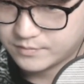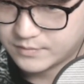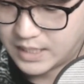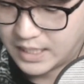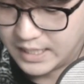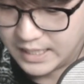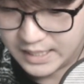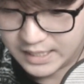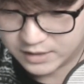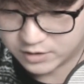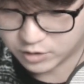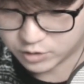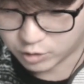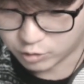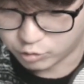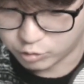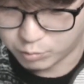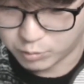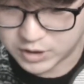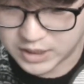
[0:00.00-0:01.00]
아, 저
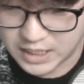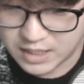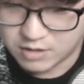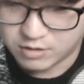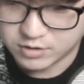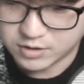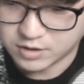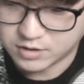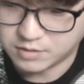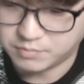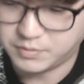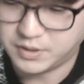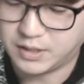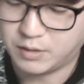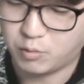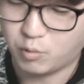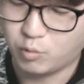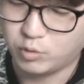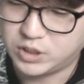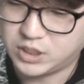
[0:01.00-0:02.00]
전투모 작은 거 썼습니다.
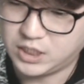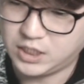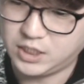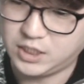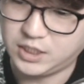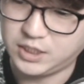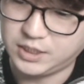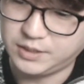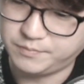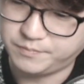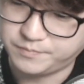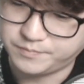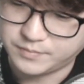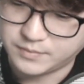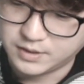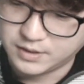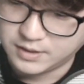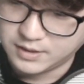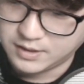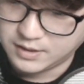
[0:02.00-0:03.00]
오십,
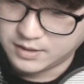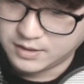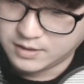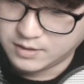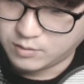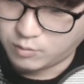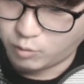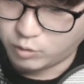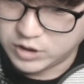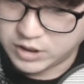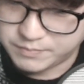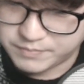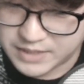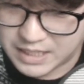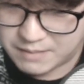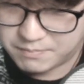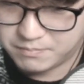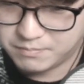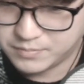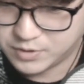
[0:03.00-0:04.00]

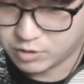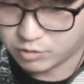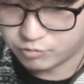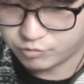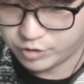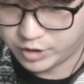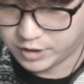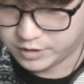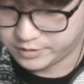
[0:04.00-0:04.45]
오십삼 썼고요.